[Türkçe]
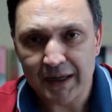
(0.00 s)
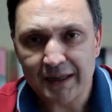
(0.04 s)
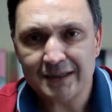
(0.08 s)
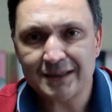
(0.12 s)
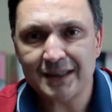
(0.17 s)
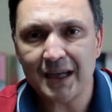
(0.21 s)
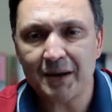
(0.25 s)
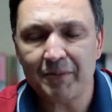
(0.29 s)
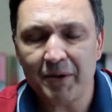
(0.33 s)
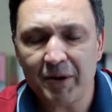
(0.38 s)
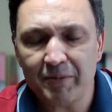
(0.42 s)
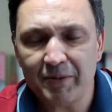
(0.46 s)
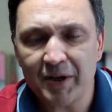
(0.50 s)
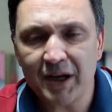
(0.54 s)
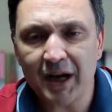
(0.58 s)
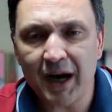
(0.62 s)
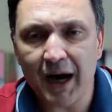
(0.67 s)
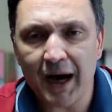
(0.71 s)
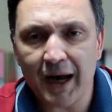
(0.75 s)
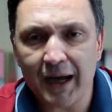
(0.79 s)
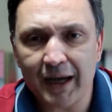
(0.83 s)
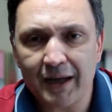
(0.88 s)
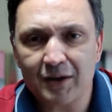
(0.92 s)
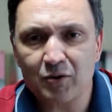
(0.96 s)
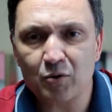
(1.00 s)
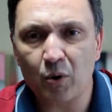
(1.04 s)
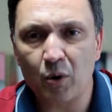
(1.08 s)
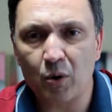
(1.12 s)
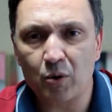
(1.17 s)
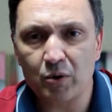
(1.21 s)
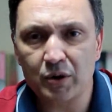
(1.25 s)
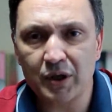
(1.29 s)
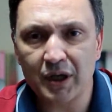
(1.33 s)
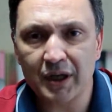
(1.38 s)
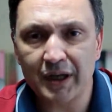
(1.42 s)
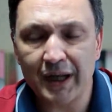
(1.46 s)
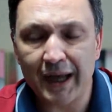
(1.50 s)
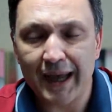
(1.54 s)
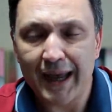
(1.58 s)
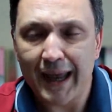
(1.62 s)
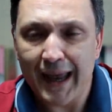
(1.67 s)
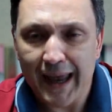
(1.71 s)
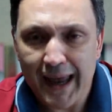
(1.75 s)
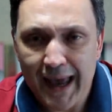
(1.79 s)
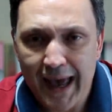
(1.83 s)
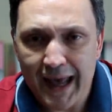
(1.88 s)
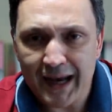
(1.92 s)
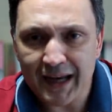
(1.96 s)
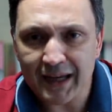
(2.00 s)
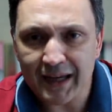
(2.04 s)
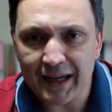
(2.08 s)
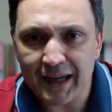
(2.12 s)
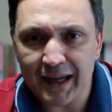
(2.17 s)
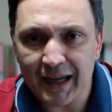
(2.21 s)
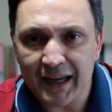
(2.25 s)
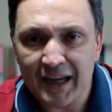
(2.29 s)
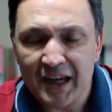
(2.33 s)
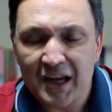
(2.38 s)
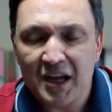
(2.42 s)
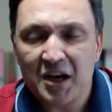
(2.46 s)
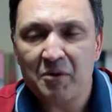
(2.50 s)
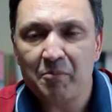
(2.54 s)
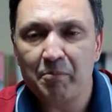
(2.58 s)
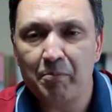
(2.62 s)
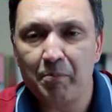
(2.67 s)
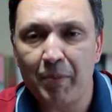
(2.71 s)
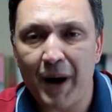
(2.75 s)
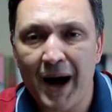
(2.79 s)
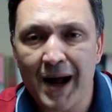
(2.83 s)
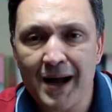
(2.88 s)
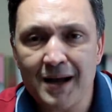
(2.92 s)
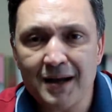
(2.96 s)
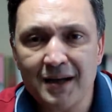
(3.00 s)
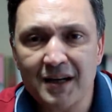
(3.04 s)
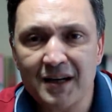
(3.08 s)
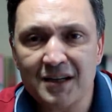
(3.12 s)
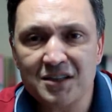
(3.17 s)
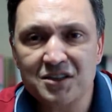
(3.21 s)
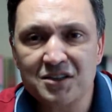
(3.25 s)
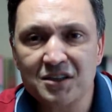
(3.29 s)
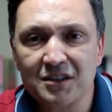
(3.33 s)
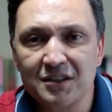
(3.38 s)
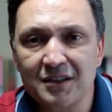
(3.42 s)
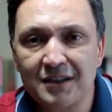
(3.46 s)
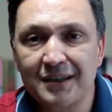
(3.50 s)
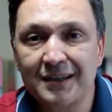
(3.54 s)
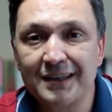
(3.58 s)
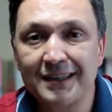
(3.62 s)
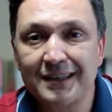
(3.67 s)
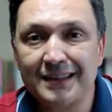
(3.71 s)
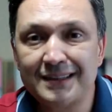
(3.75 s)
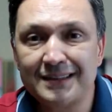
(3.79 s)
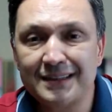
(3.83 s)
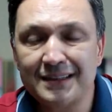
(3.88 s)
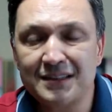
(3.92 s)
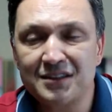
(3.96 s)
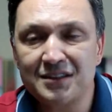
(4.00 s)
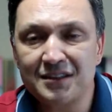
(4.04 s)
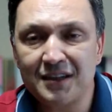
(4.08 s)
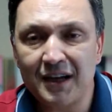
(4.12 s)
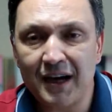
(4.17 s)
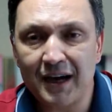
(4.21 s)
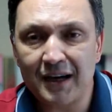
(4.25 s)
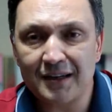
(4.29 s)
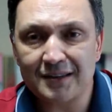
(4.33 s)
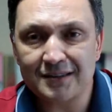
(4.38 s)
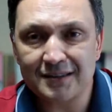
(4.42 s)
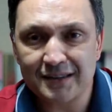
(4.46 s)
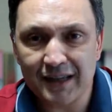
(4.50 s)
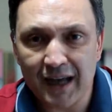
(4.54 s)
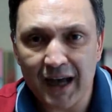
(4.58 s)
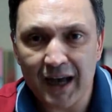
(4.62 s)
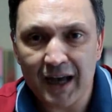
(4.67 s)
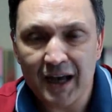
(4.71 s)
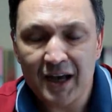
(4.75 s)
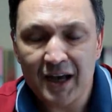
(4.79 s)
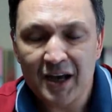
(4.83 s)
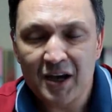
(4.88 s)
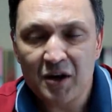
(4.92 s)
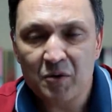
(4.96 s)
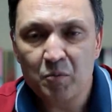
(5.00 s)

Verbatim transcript: Sebebi gayet ortada. Eğer ki bankacılık krizi çıkarsa